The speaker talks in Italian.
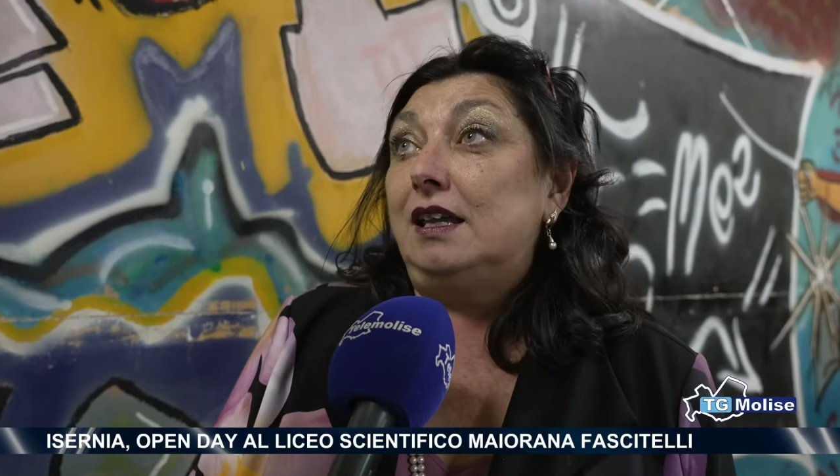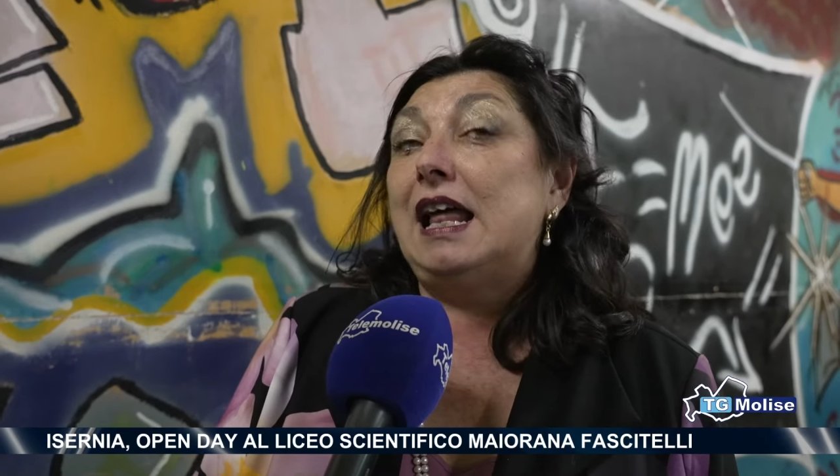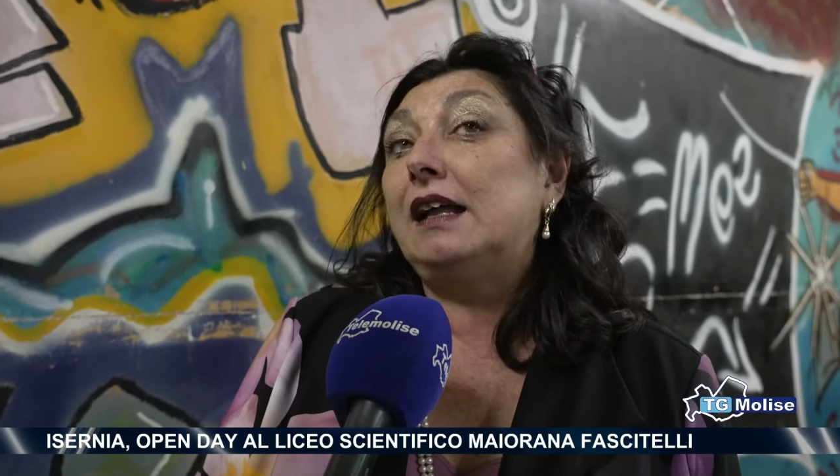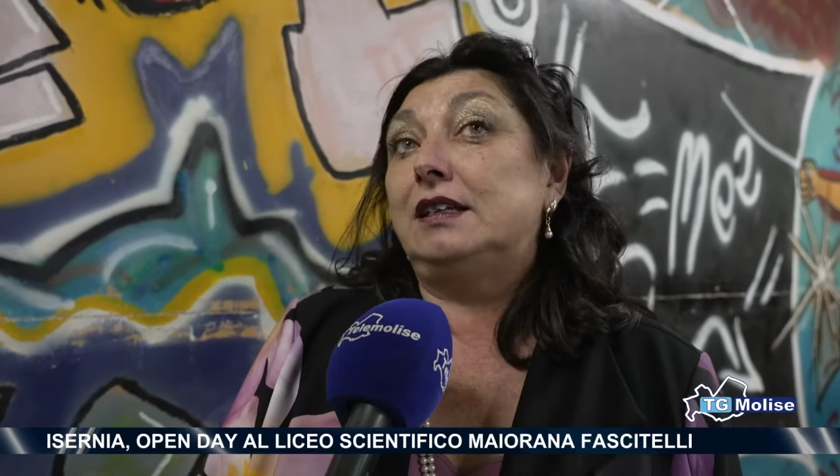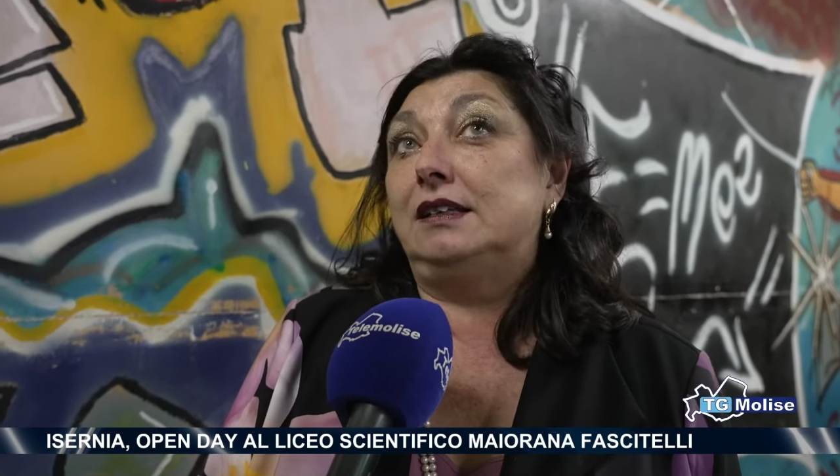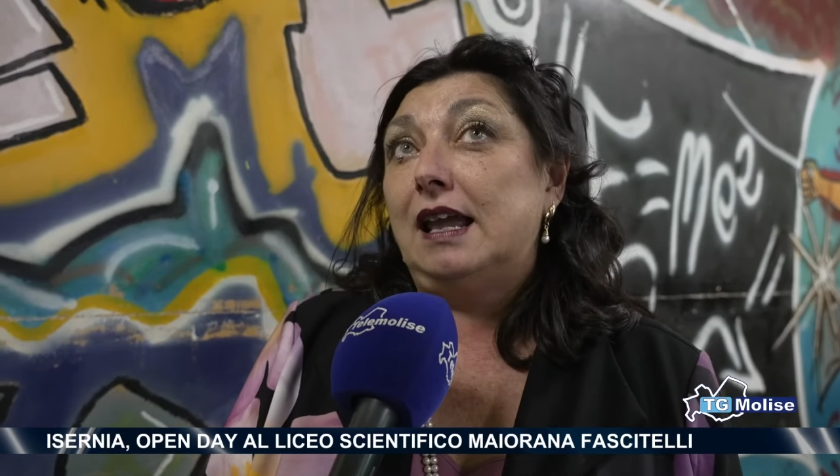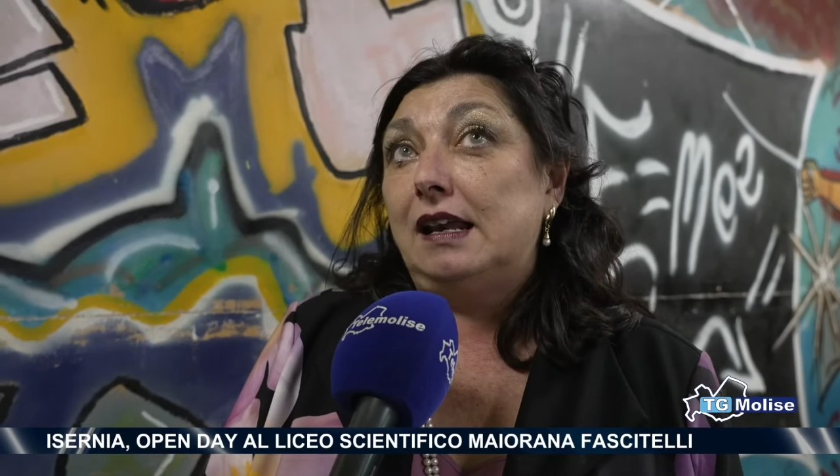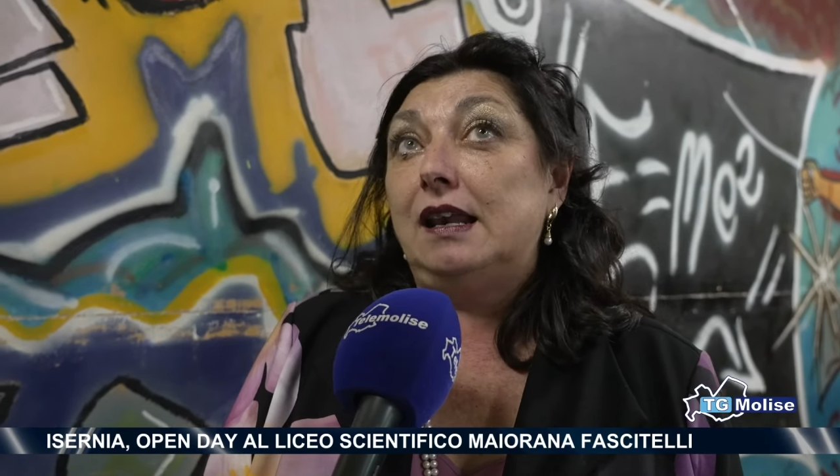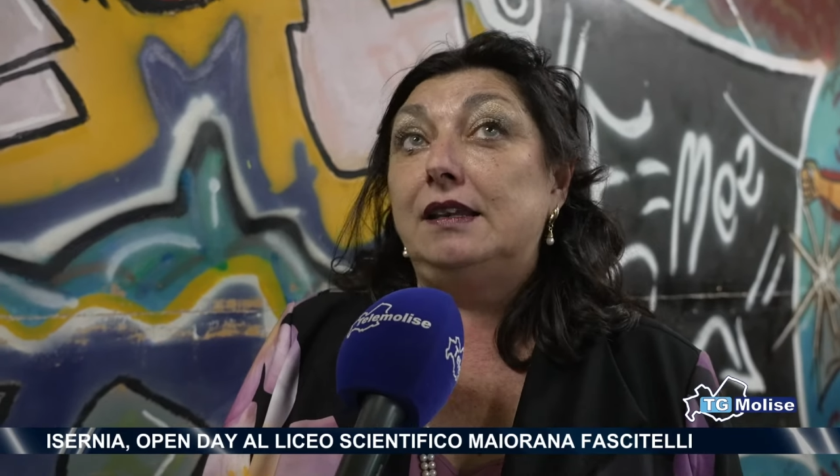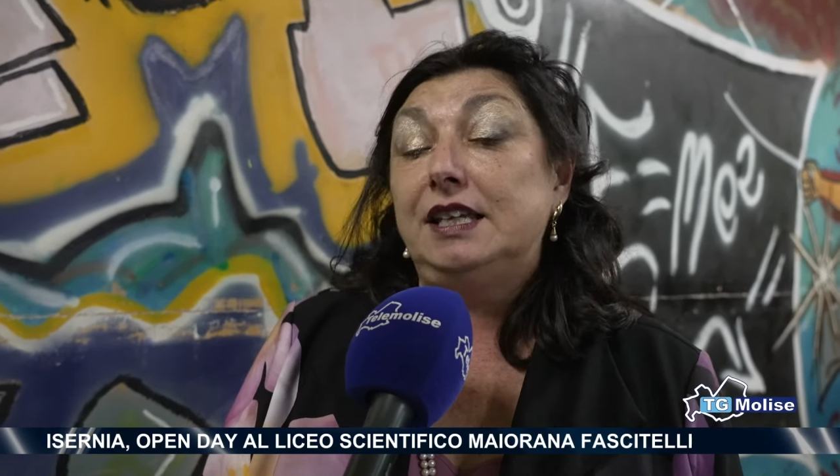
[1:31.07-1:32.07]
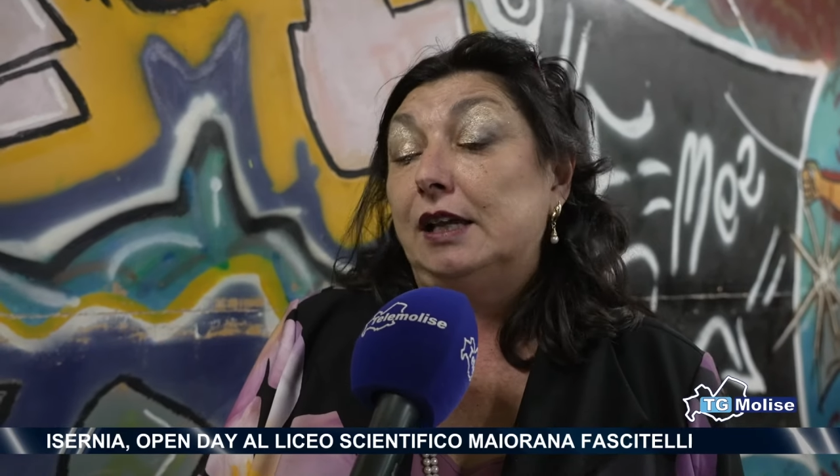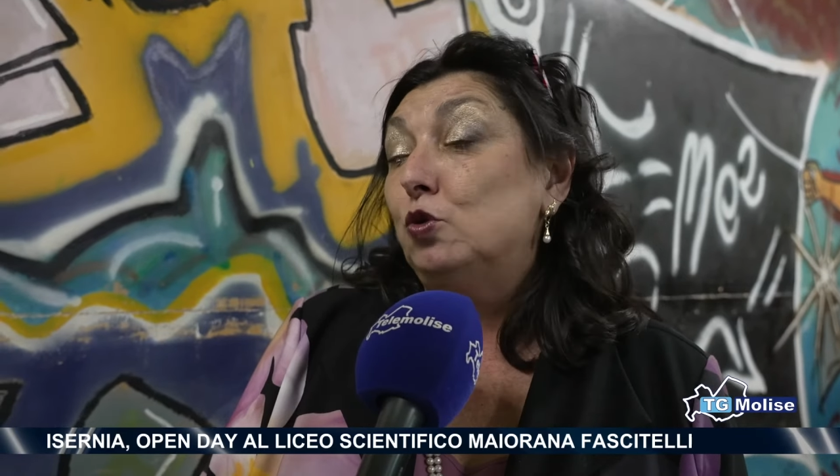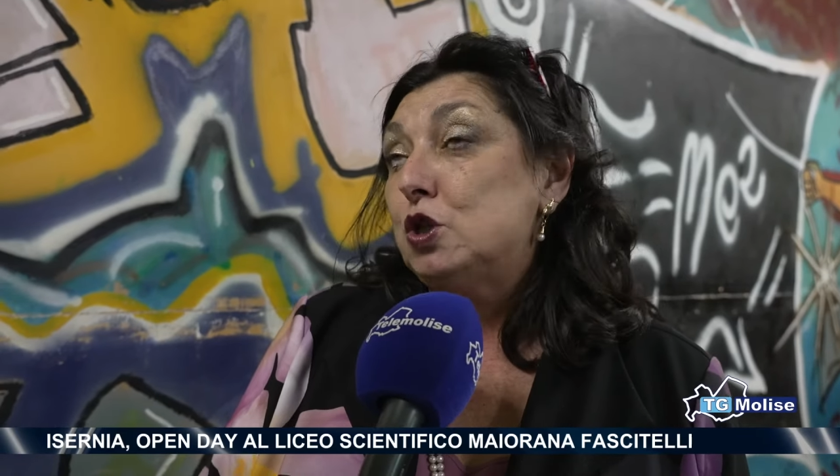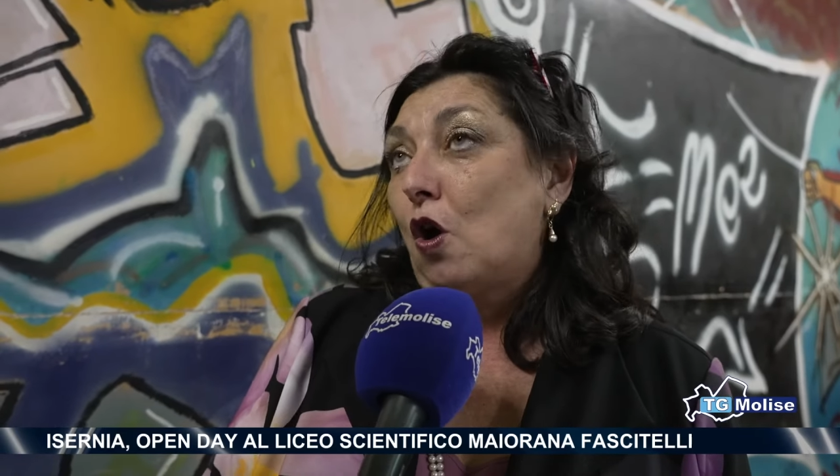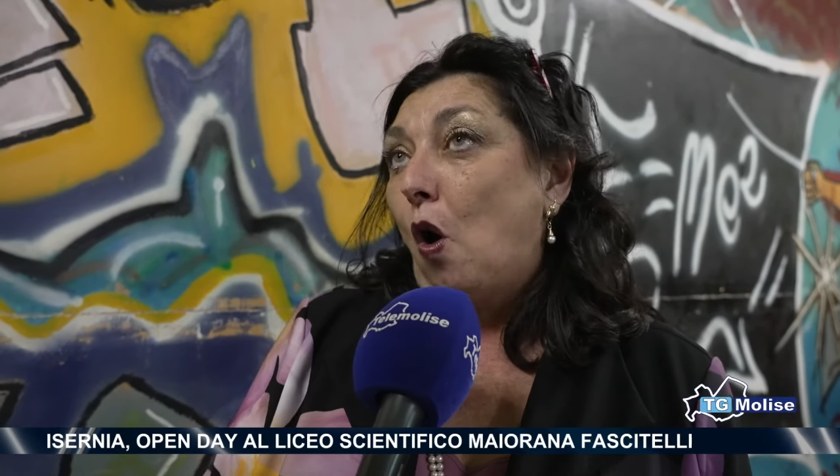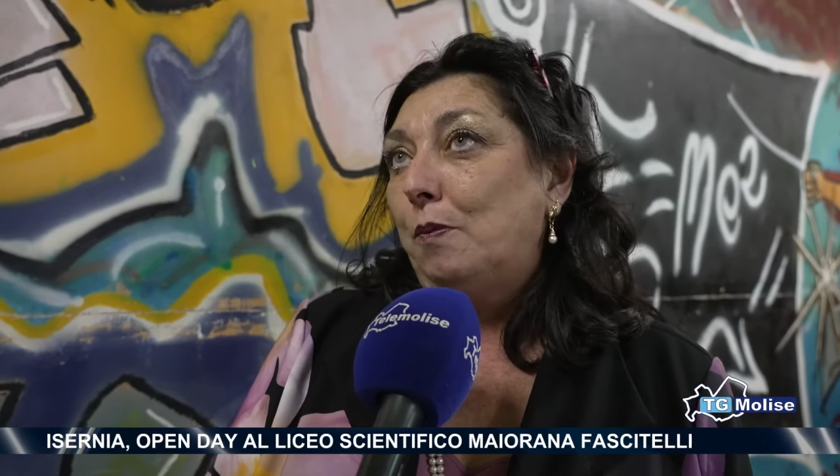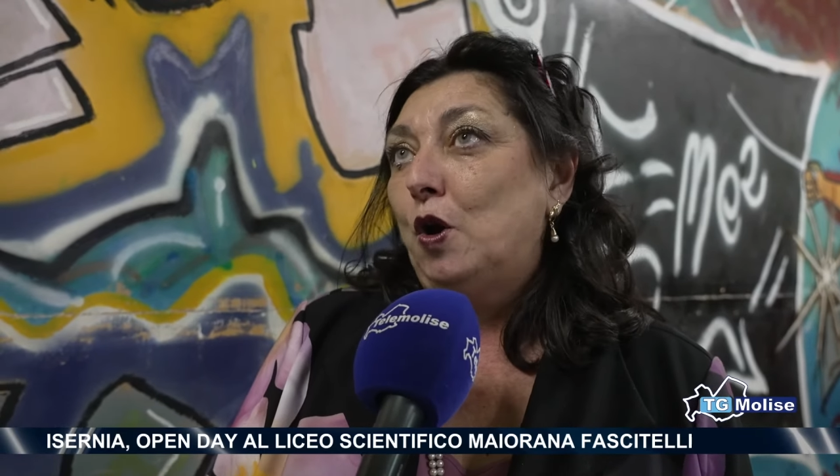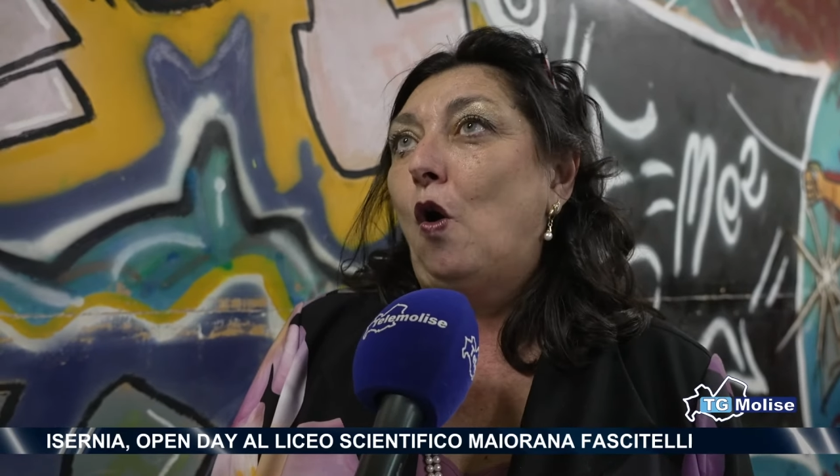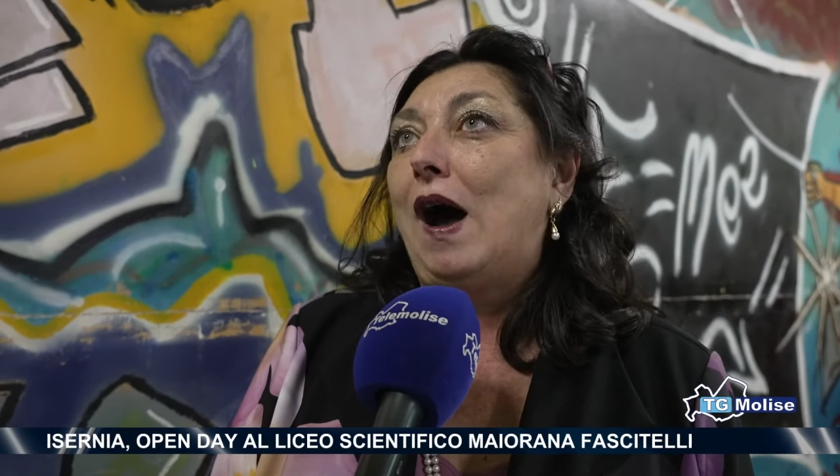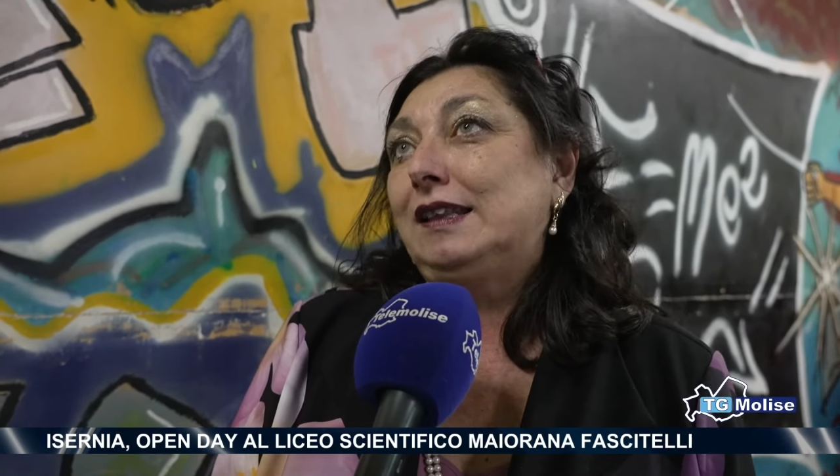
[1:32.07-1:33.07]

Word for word: I dati del, di Eduscopio